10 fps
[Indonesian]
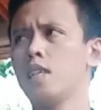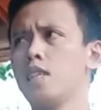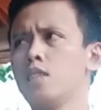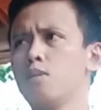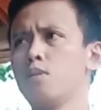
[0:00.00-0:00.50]

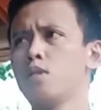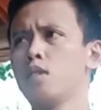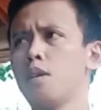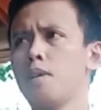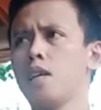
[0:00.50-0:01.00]
ataupun
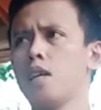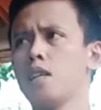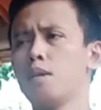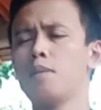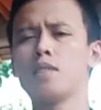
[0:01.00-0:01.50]
apa ya
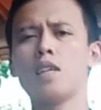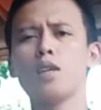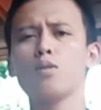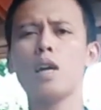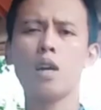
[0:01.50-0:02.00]
namanya ya
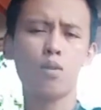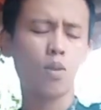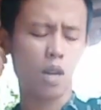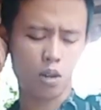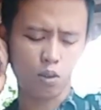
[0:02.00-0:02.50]
itulah
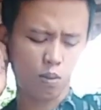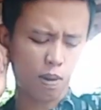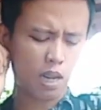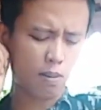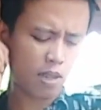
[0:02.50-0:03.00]
gua
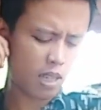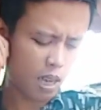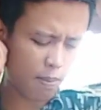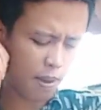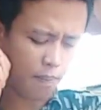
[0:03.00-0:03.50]
lupa namanya ini
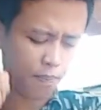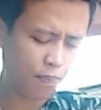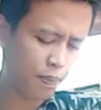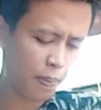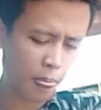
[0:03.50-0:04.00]
apa
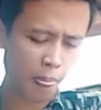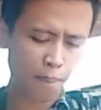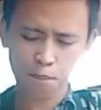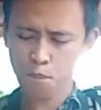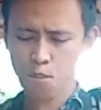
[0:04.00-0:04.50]

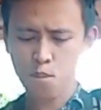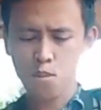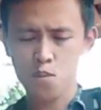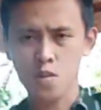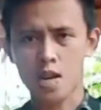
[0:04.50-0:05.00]

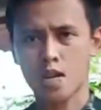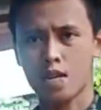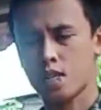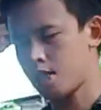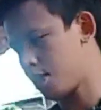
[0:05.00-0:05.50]
nah
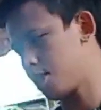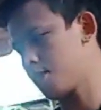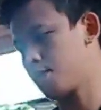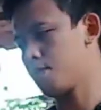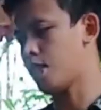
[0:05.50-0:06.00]

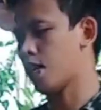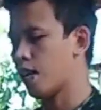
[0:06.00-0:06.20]
bentar ya